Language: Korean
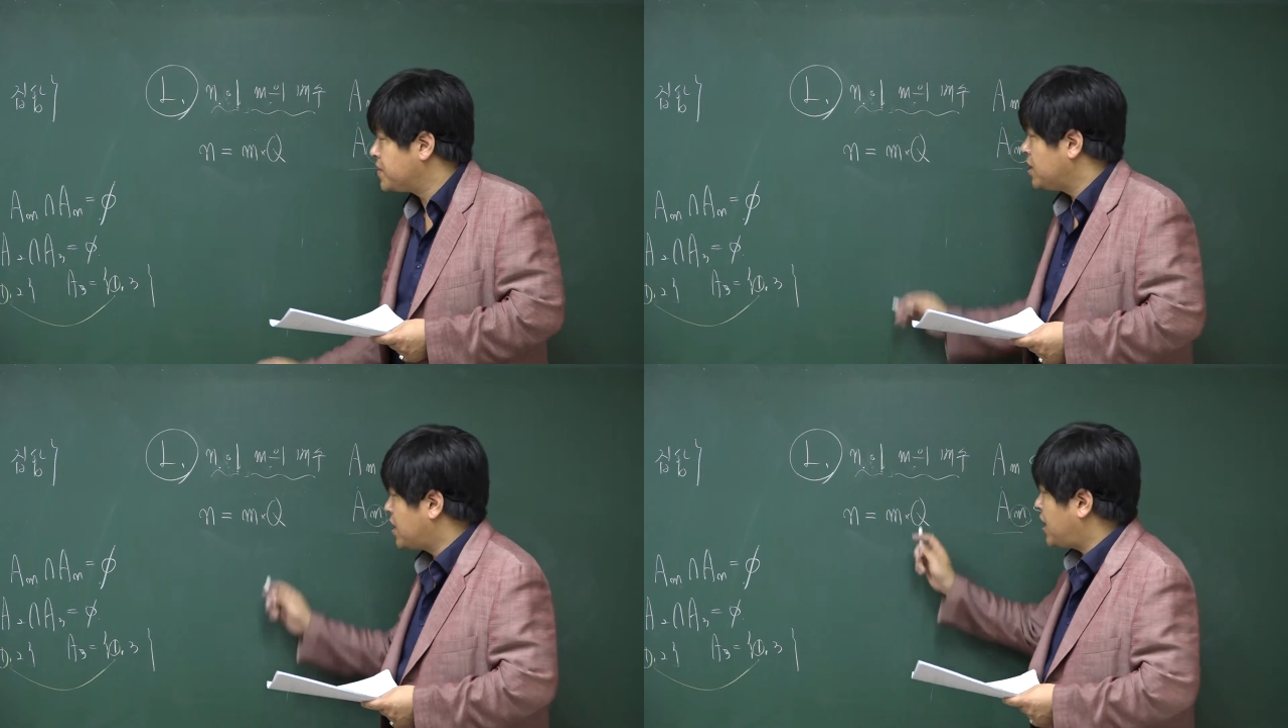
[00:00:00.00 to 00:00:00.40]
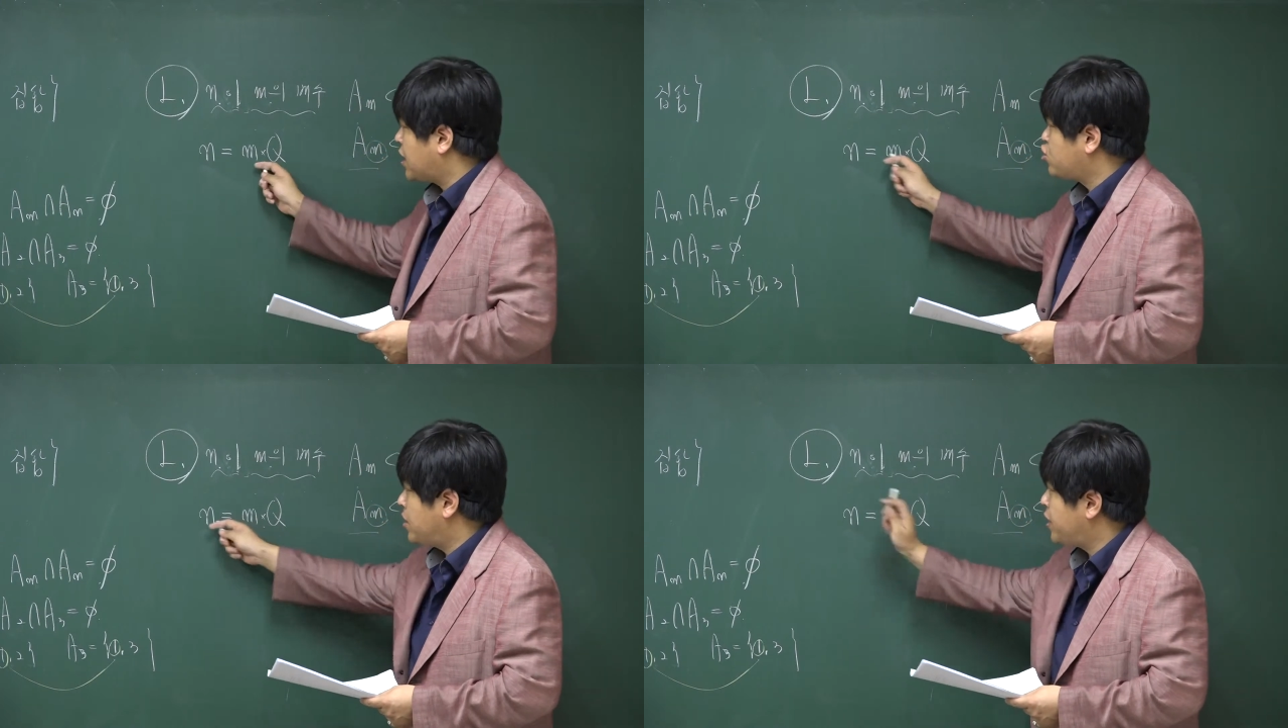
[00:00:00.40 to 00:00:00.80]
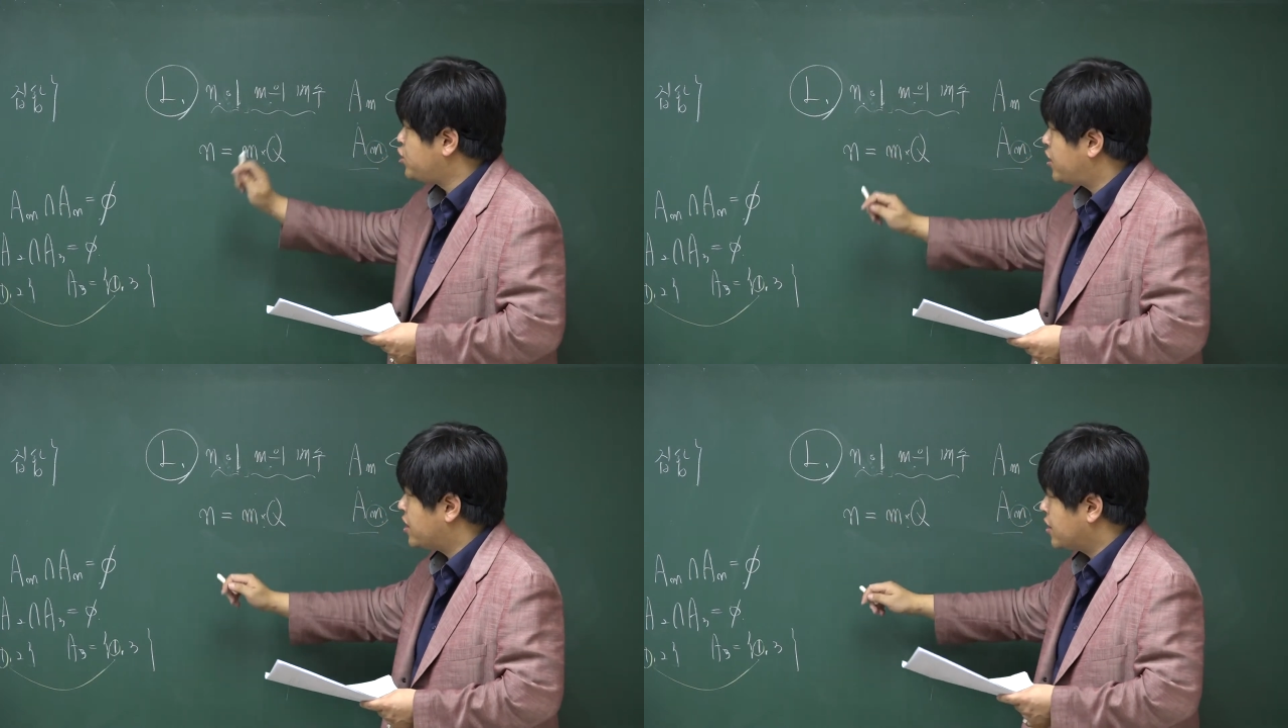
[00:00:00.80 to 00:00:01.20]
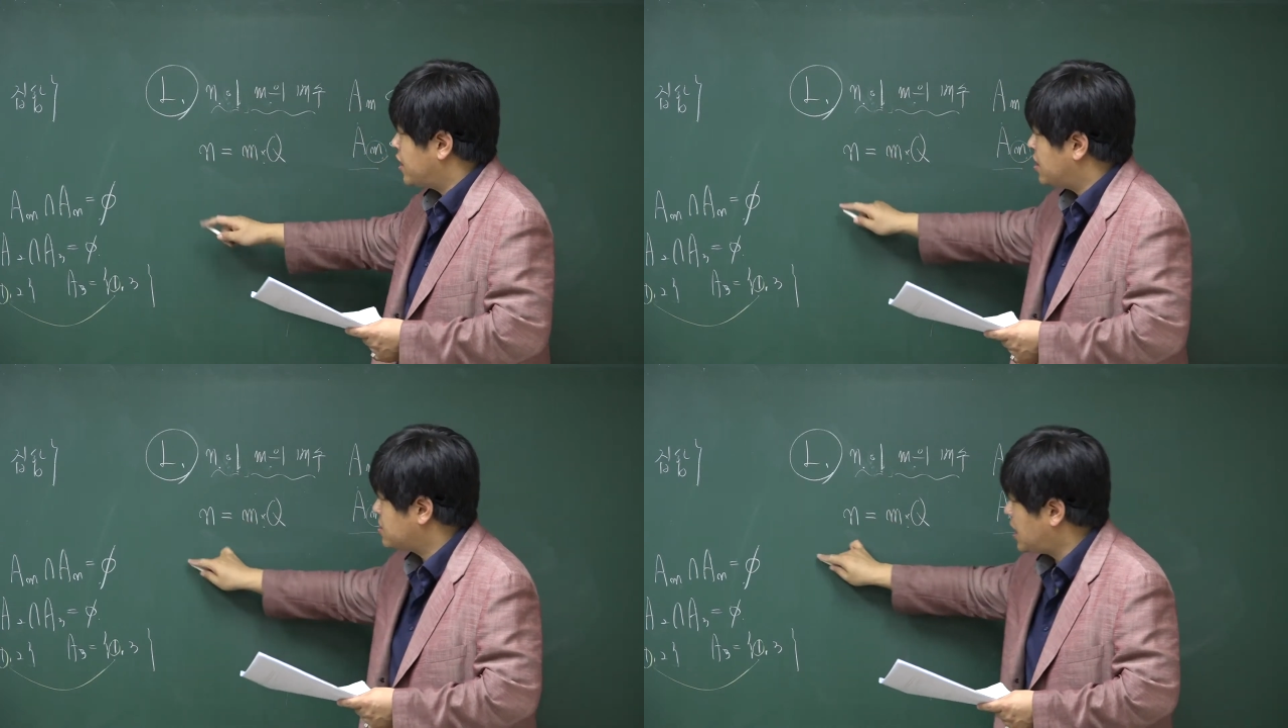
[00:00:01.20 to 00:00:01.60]
이게 약수와 배수의
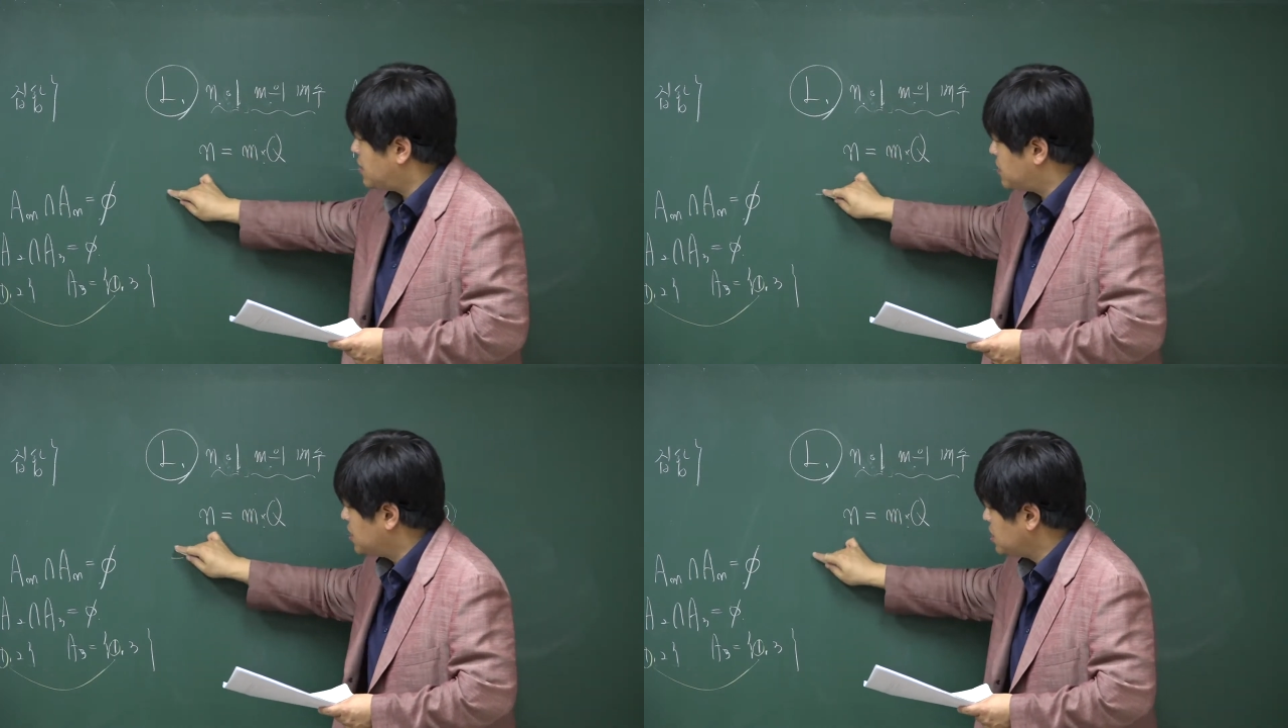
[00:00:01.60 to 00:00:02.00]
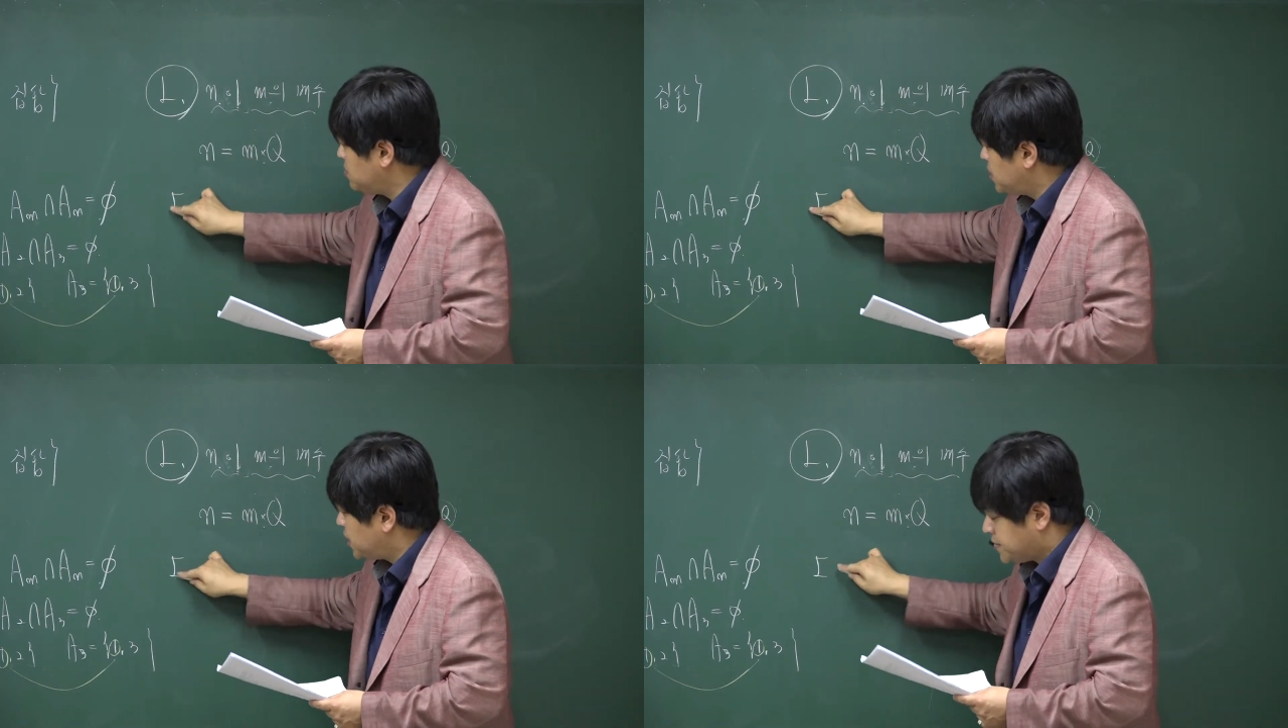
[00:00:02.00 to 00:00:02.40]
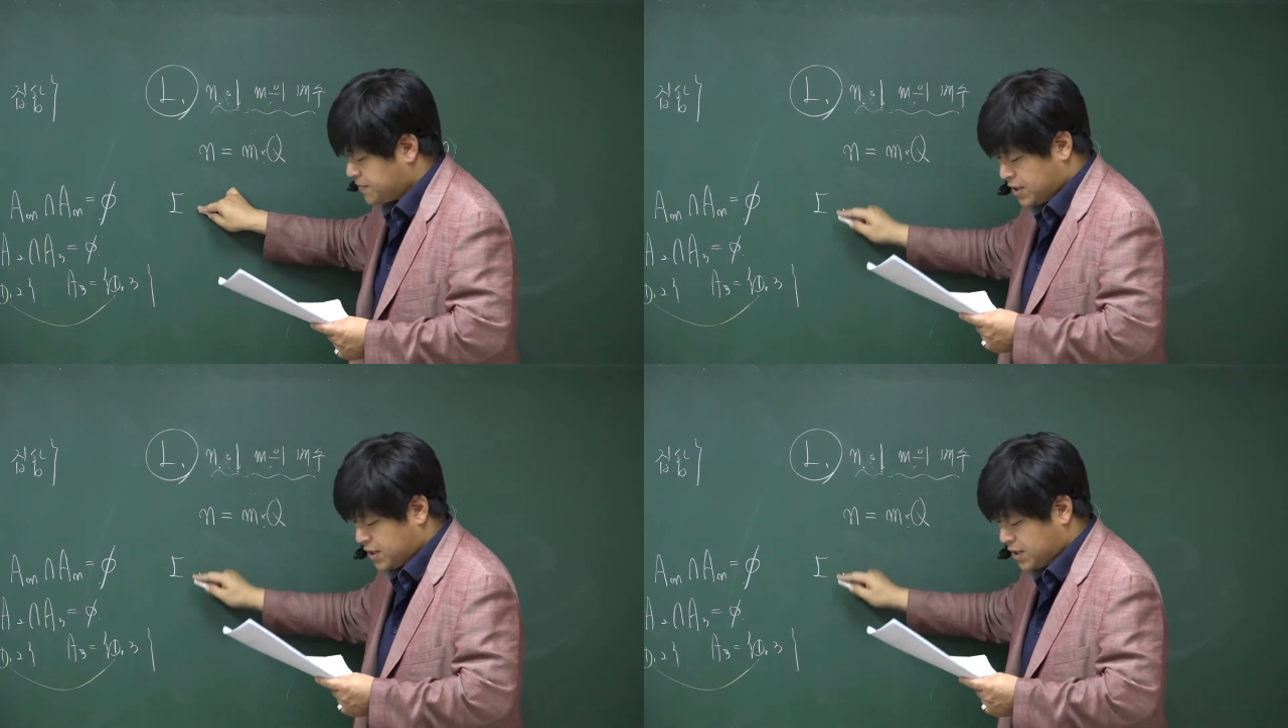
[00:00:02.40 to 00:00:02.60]
관계. 다음 디귿입니다.